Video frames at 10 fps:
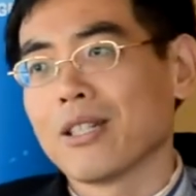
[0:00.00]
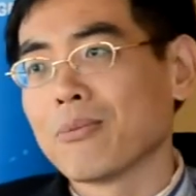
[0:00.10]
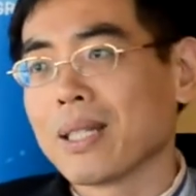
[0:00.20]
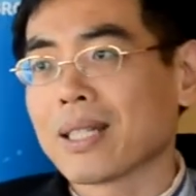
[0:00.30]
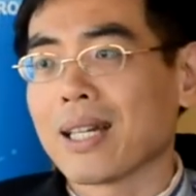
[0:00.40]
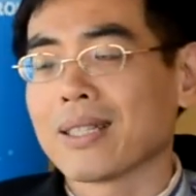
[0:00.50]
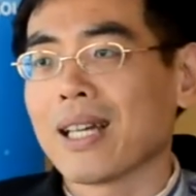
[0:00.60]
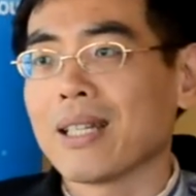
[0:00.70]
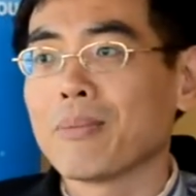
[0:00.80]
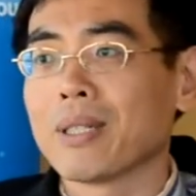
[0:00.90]
เรามีกา
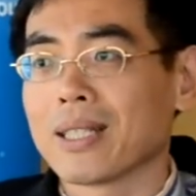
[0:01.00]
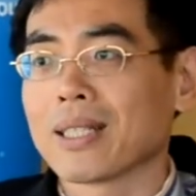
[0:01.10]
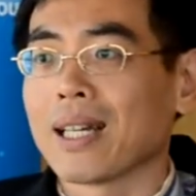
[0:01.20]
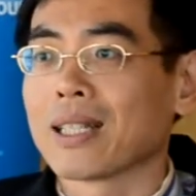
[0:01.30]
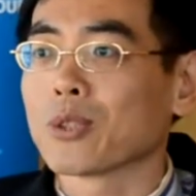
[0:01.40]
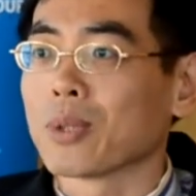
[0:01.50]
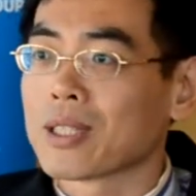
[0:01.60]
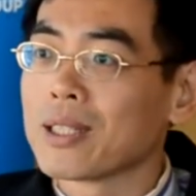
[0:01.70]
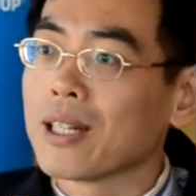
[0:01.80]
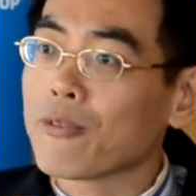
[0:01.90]
รให้บริการตร
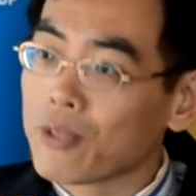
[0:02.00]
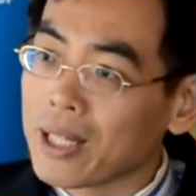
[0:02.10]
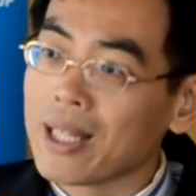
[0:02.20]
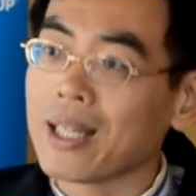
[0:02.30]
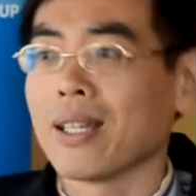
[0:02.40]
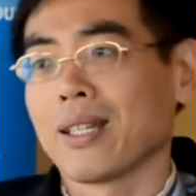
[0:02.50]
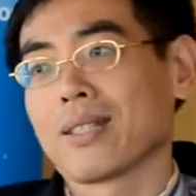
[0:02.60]
วจเชื้อฟรี